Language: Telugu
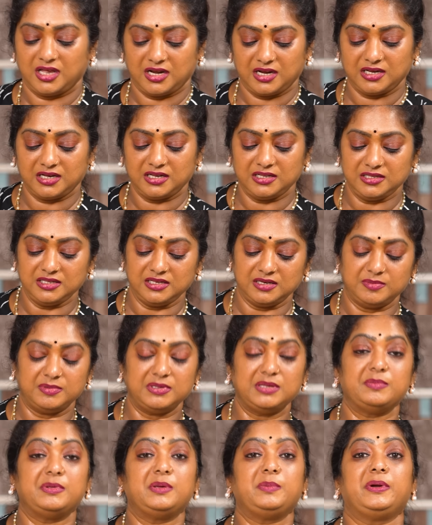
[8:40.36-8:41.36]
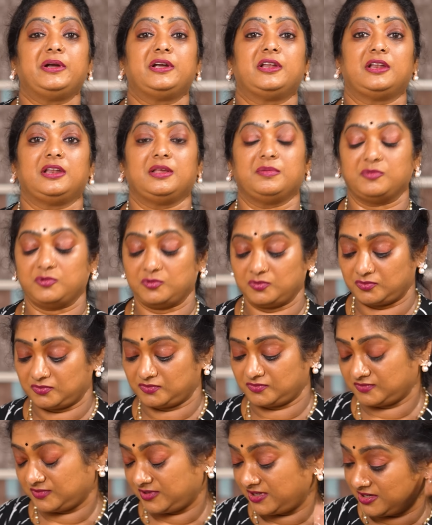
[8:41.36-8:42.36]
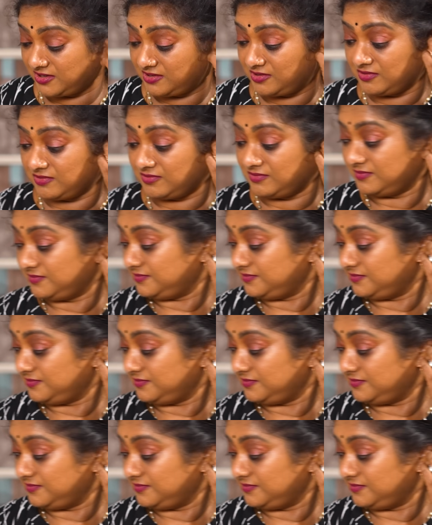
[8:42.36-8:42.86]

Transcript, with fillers: అలాగని దీన్ని మేమే పెట్టలేము ఏంటో